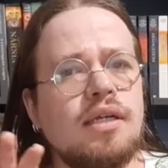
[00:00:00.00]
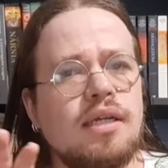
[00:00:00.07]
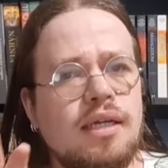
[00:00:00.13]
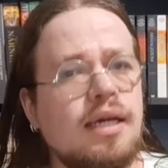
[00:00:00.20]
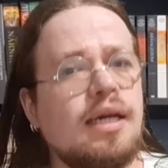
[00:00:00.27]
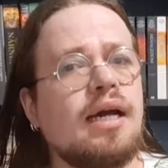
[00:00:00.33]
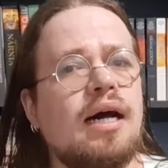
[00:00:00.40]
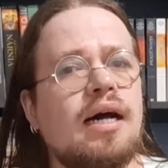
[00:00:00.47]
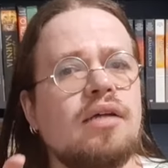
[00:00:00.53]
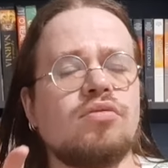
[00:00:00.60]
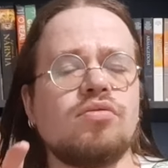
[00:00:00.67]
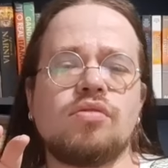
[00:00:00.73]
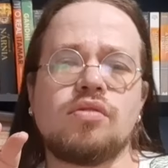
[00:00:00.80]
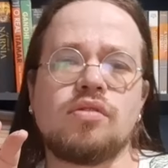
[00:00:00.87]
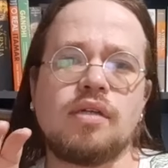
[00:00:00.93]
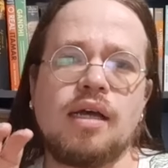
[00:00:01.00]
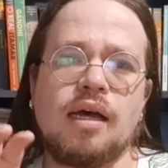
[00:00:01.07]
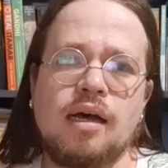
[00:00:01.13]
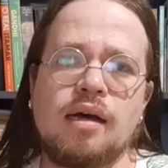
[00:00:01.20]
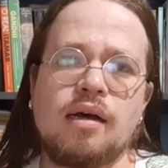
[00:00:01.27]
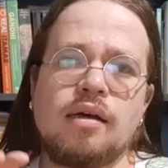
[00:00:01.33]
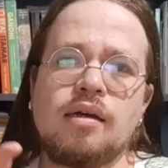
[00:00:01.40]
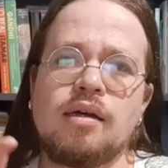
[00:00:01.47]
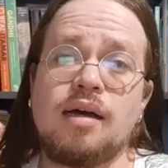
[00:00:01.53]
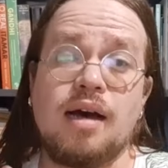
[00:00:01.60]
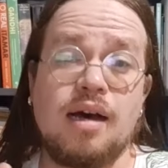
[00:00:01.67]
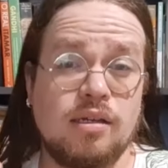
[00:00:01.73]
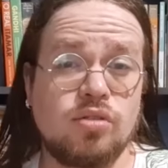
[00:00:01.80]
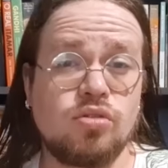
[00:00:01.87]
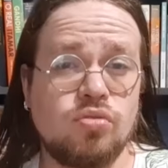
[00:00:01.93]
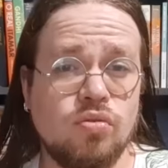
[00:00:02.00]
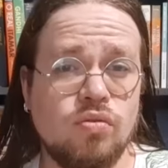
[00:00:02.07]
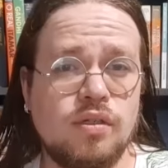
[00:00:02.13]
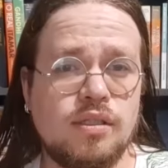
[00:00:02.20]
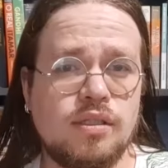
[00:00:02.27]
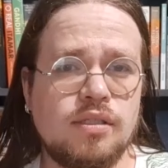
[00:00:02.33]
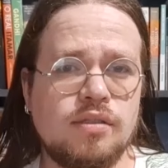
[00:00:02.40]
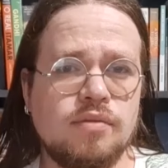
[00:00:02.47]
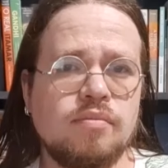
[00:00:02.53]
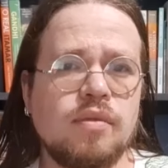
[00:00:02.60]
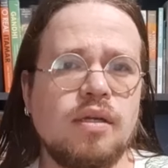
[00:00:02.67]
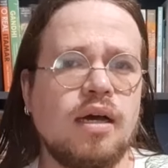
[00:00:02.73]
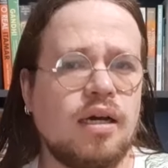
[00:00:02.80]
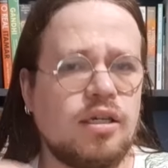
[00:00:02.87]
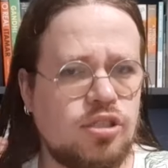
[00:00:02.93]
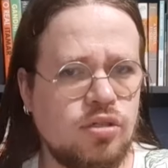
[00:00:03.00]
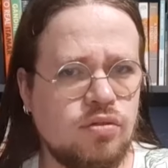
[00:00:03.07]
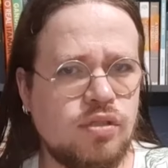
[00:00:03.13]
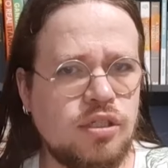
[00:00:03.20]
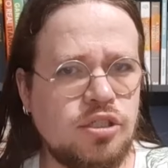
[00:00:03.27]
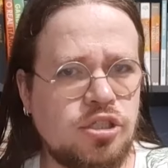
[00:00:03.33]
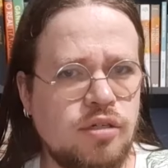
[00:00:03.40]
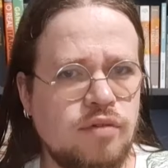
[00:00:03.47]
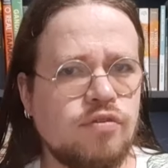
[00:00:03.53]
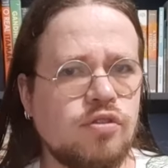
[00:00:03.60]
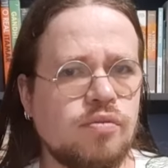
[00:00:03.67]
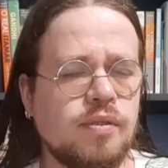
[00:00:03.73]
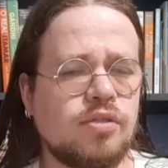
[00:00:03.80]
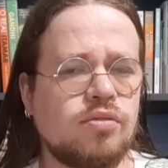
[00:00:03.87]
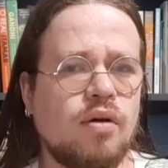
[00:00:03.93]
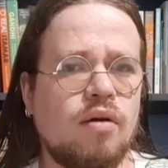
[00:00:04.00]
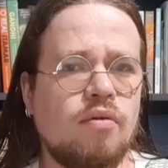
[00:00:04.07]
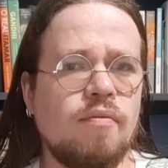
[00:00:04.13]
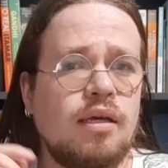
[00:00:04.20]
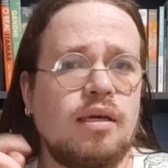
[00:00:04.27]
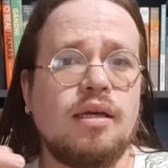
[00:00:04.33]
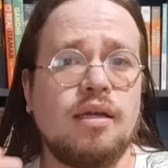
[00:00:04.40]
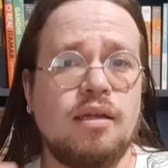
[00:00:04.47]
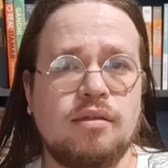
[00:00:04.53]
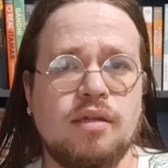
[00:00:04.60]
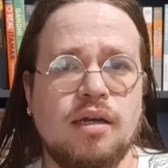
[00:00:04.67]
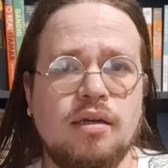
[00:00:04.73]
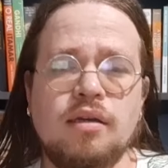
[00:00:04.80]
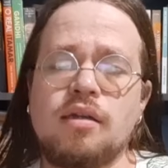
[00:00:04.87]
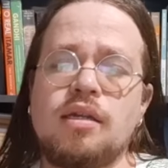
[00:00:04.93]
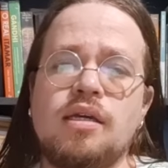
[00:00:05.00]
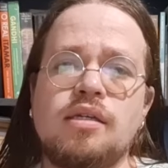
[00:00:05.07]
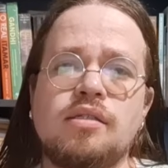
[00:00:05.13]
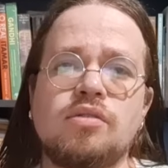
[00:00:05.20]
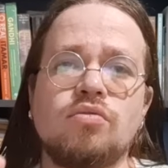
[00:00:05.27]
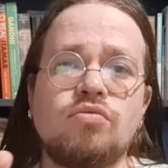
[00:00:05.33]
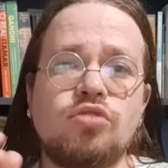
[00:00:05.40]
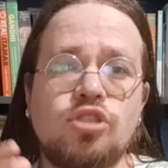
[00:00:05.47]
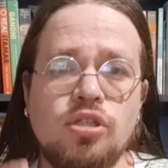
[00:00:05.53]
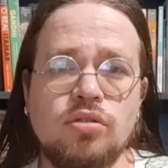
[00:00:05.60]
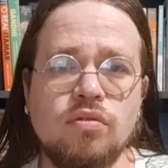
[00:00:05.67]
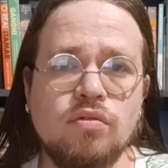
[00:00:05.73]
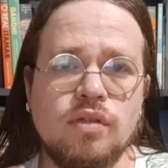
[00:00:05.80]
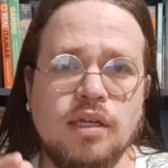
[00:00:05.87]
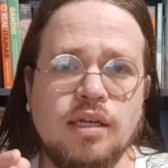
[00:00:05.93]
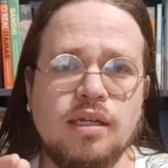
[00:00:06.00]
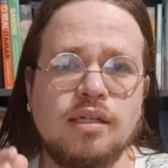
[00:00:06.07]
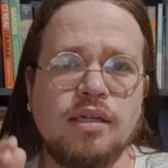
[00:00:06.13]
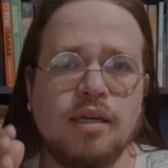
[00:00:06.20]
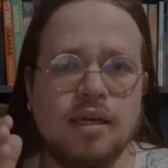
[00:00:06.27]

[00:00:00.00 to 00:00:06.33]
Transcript: ligados a rações, artigos científicos, pessoal. Ele está em inglês, o título dele